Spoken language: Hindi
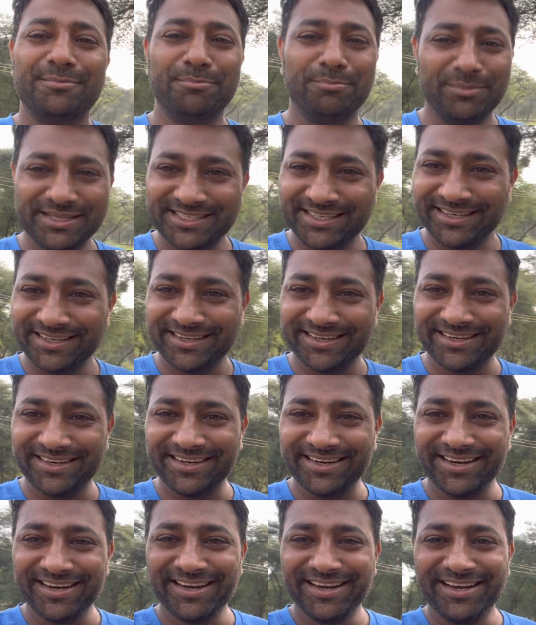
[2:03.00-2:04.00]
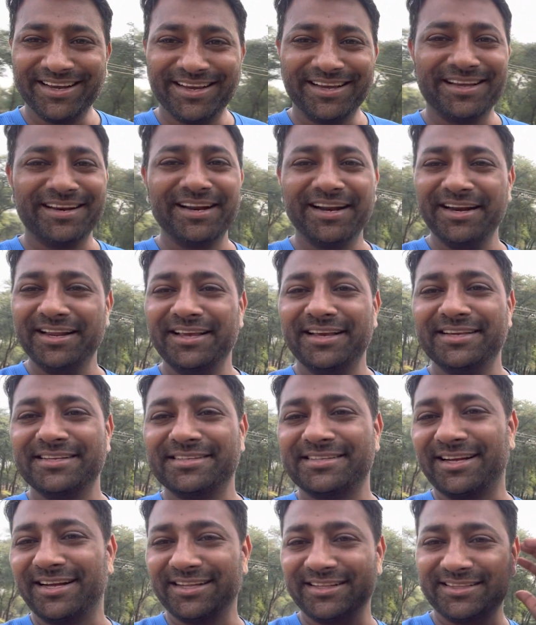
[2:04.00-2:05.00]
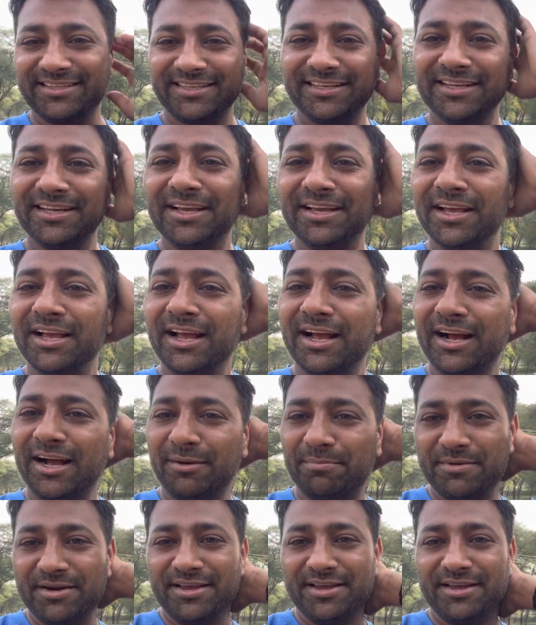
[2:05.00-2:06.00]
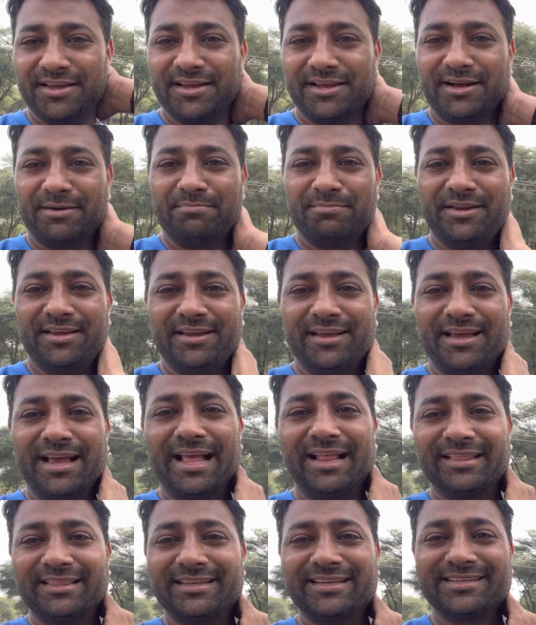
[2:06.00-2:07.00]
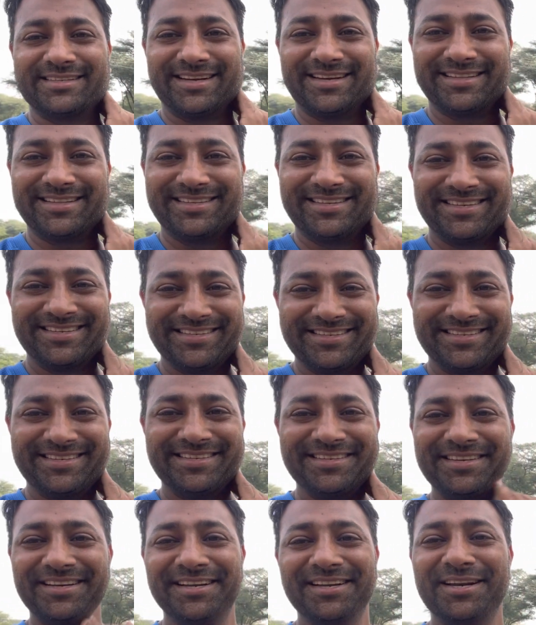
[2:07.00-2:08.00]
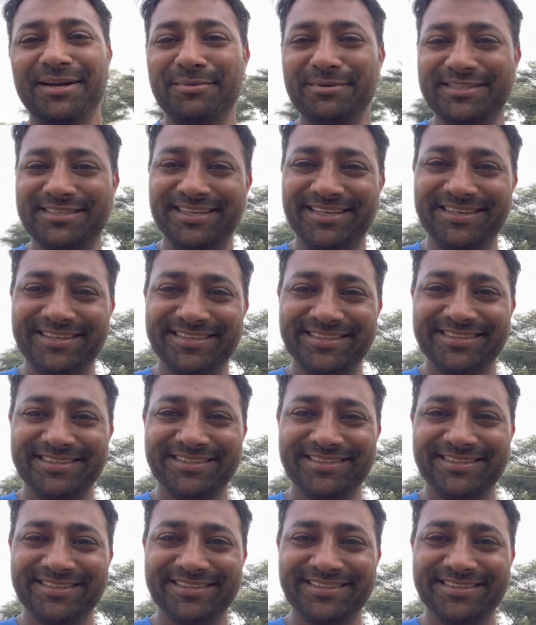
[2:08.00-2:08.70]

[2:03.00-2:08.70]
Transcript: मज़े करें रनिंग के साथ अपनी अपनी हेल्थ के साथ नमस्ते